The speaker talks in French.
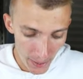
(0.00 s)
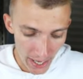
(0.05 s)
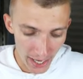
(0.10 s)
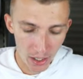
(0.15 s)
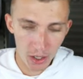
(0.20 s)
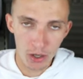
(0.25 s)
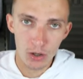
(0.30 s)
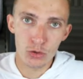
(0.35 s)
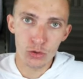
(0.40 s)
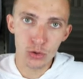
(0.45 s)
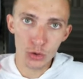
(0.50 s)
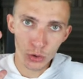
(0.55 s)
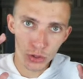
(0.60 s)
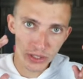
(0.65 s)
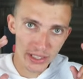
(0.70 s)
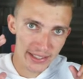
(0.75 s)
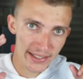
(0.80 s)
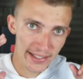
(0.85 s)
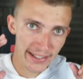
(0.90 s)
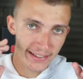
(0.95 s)
par ce
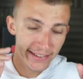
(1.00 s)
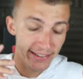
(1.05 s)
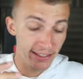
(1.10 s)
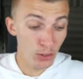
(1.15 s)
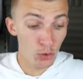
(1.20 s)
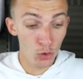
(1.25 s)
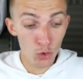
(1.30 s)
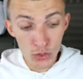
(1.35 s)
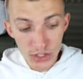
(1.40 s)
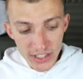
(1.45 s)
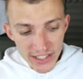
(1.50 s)
côté tactile, le